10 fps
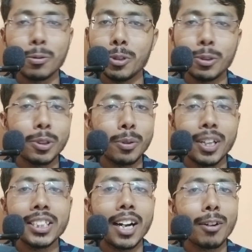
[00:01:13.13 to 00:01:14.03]
স্কুল ছুটি
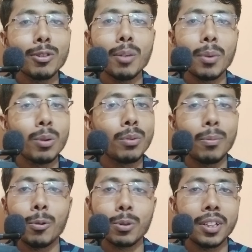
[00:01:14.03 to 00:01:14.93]
হলে যে আনন্দ আমরা
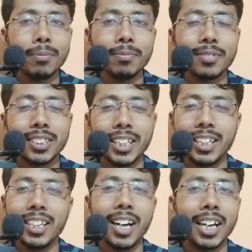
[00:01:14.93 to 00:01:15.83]
অনুভব করতাম
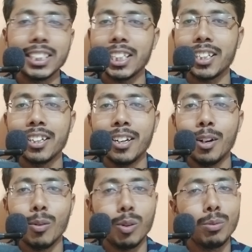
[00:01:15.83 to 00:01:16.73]
সেটি আজ আর
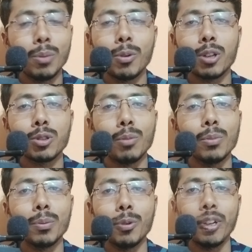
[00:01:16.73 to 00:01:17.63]
অনুভব করা
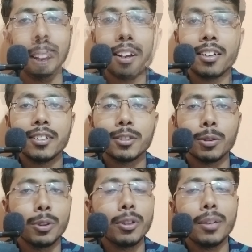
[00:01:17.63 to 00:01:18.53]
সম্ভব নয়
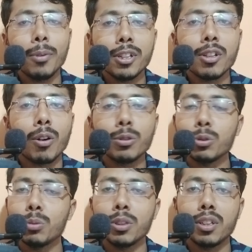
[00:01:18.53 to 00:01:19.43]
সত্যি কথা বলতে তখন
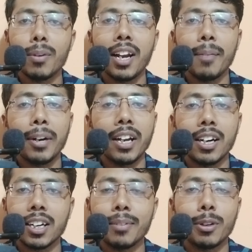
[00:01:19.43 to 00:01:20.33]
শুধুমাত্র আমরা লাইফে
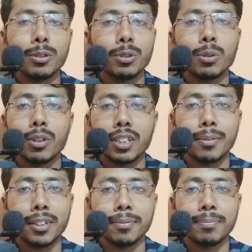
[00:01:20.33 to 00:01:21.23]
টাকা কামানোর জন্য
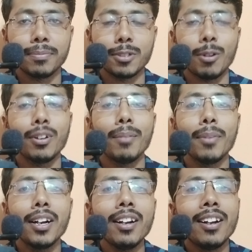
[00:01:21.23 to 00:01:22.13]
দৌড়াতাম না তখন
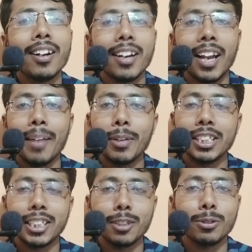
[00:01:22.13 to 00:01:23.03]
আমরা লাইফে
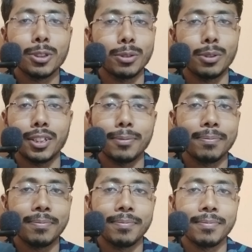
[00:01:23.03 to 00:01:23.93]
জেতার জন্য দৌড়াতাম